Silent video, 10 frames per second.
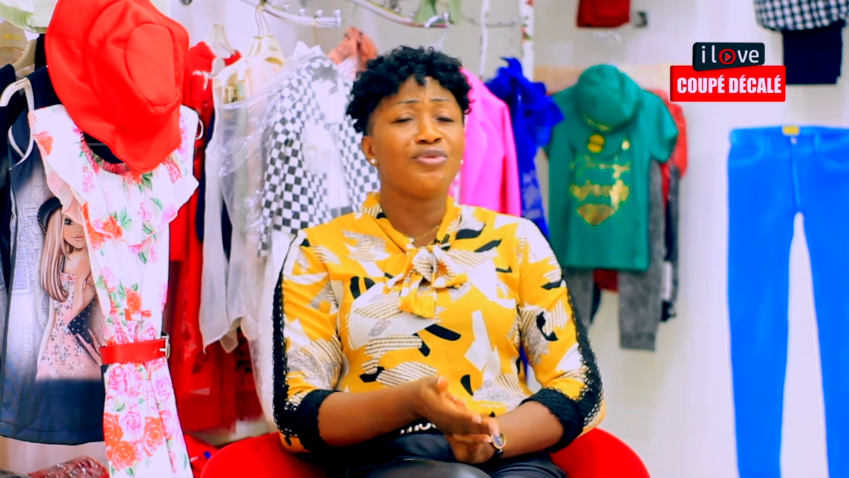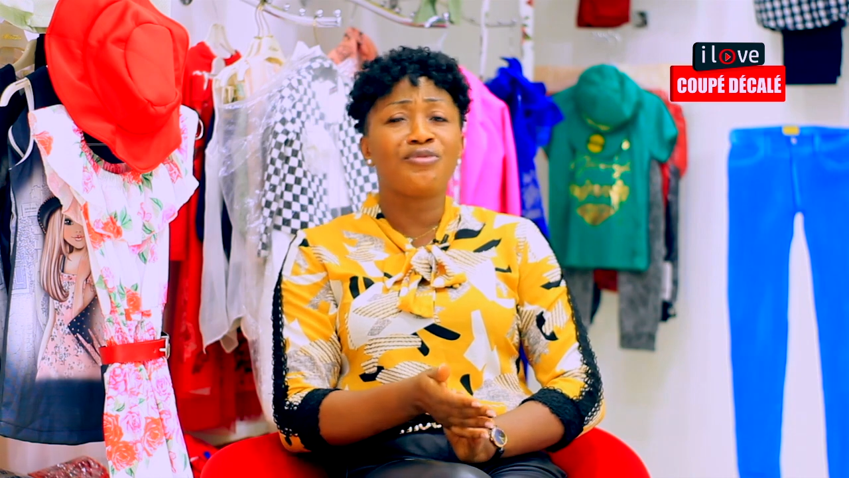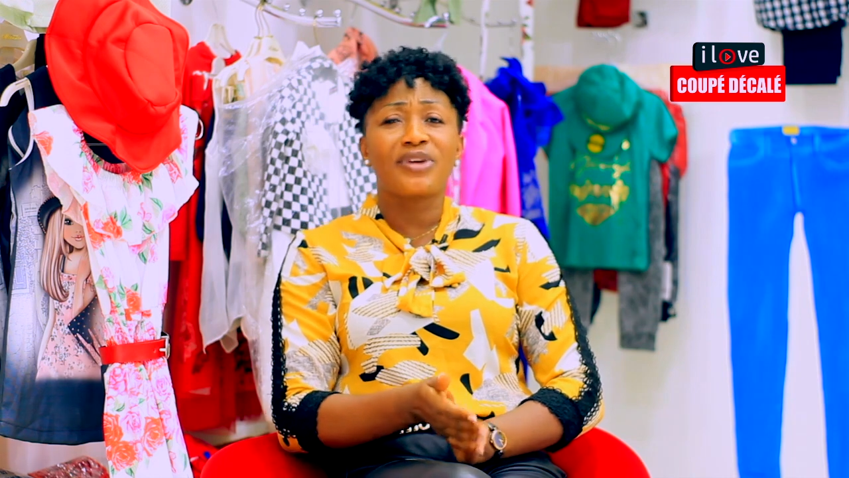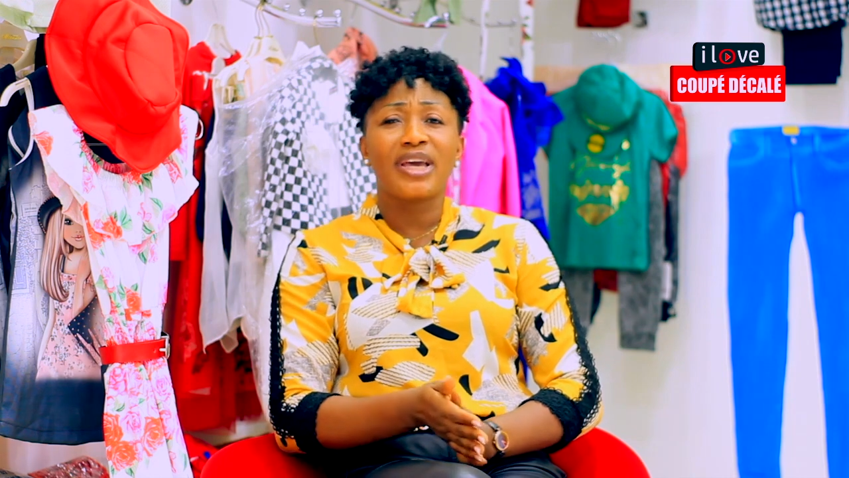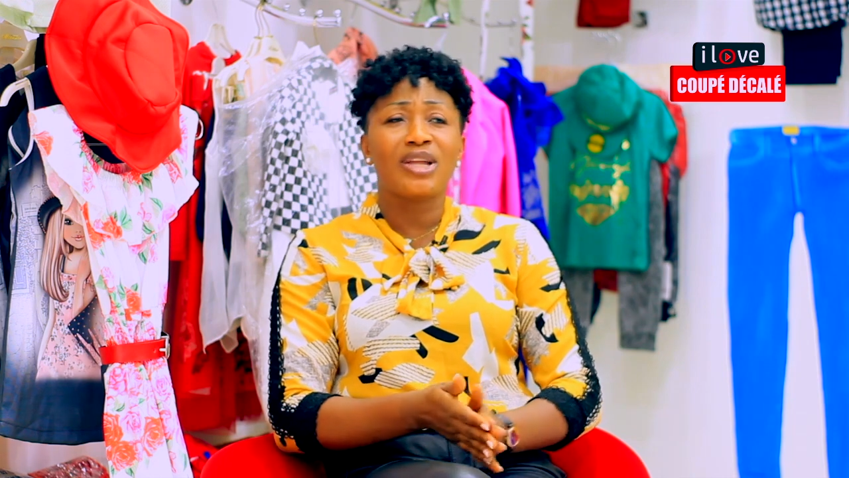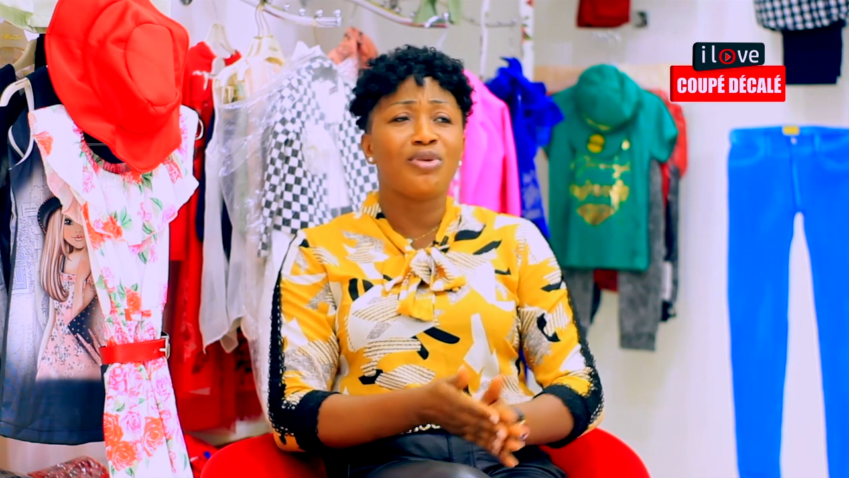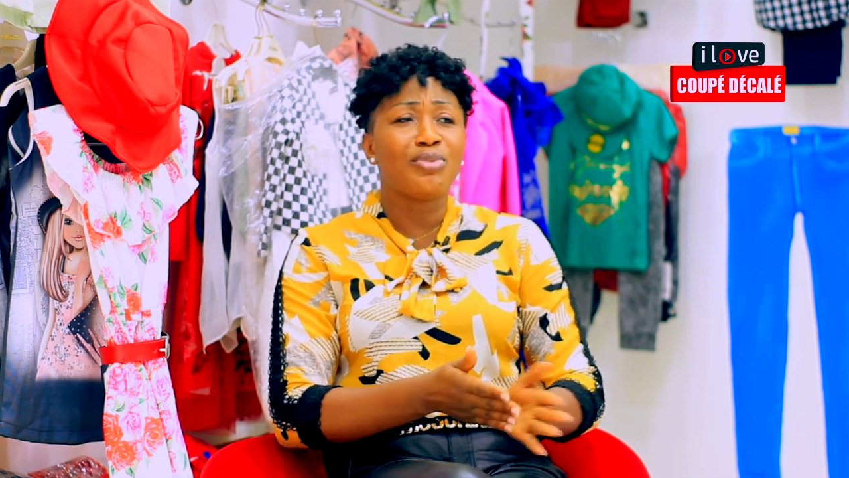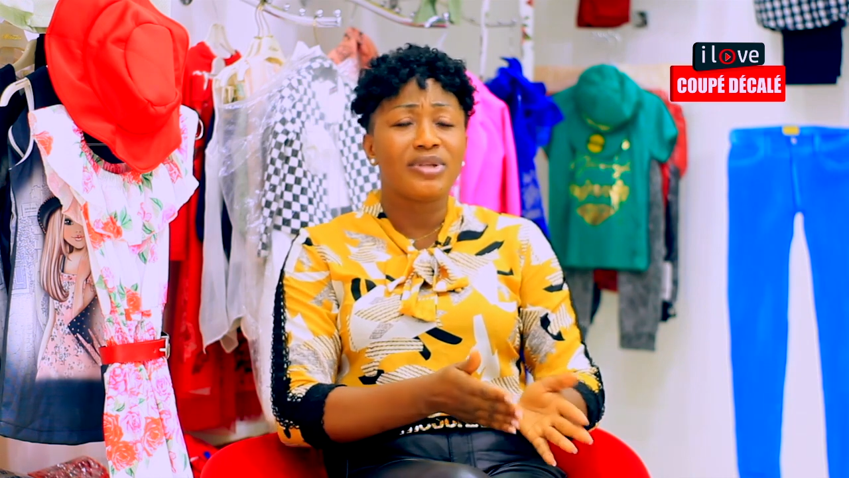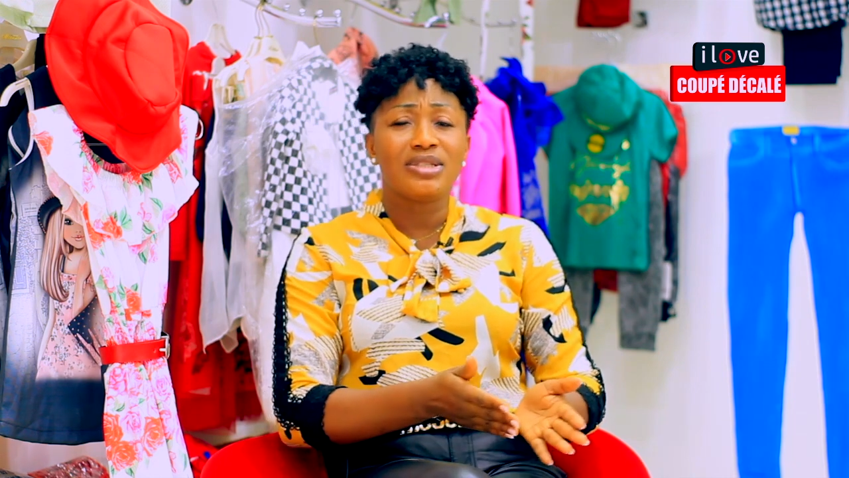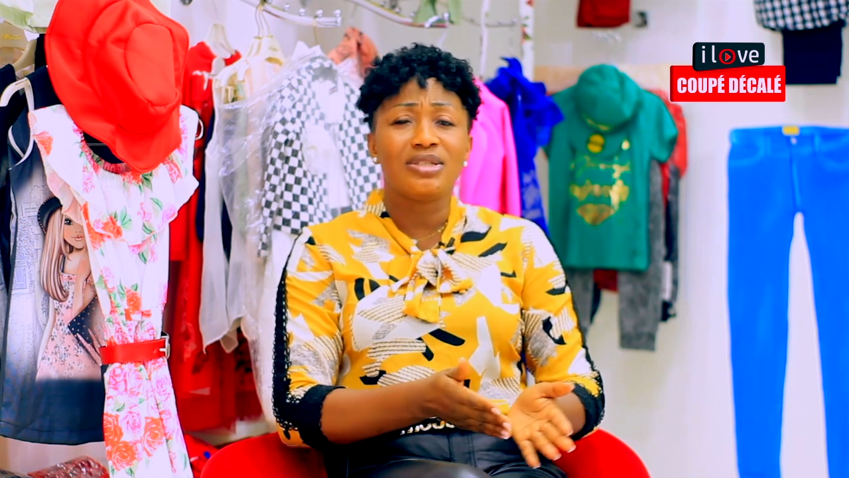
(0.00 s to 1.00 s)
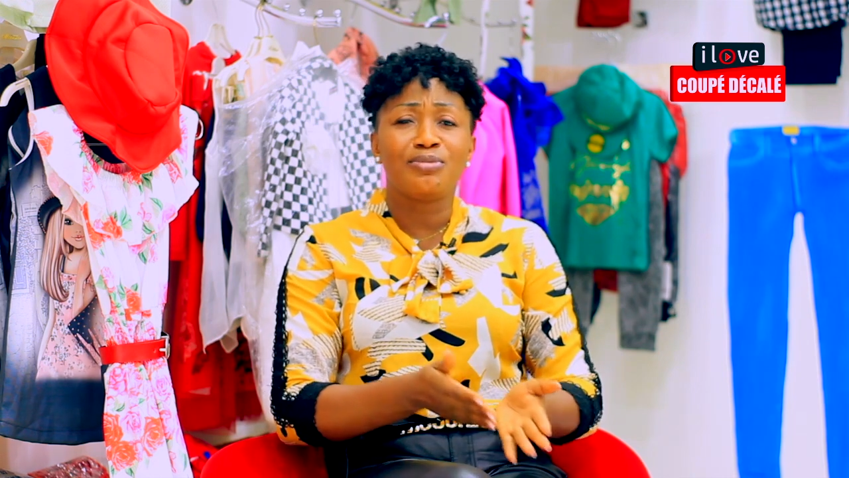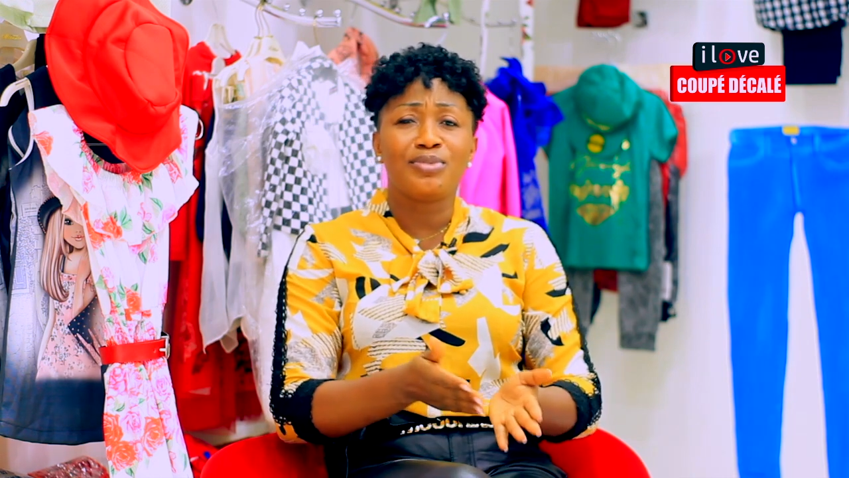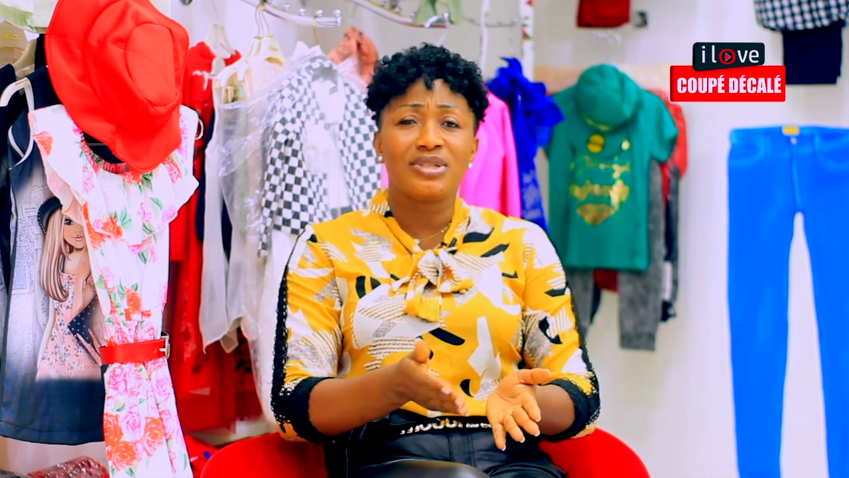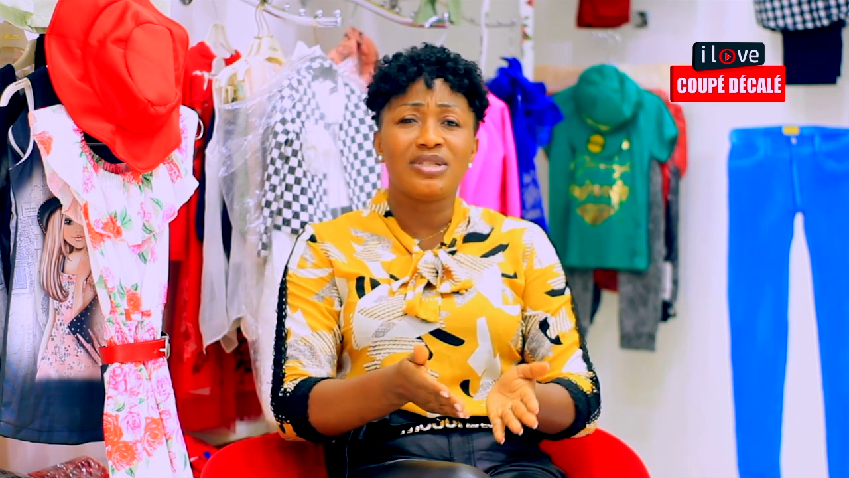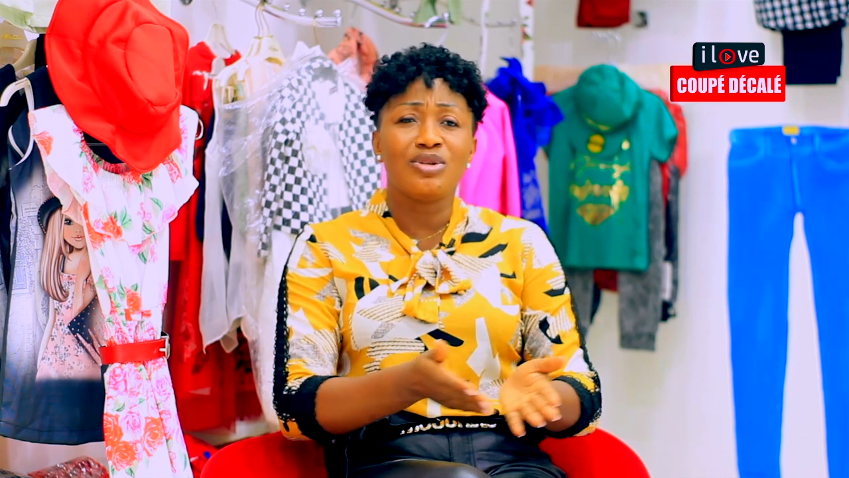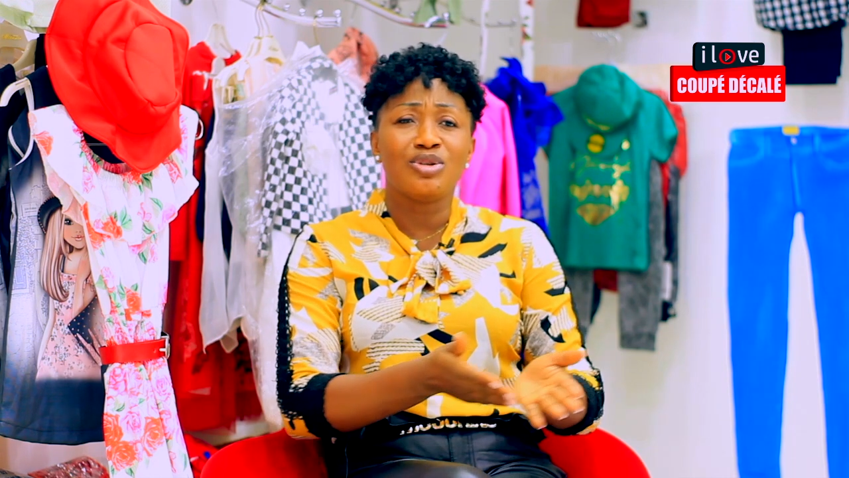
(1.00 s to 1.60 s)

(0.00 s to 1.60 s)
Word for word: frère, le petit, petit,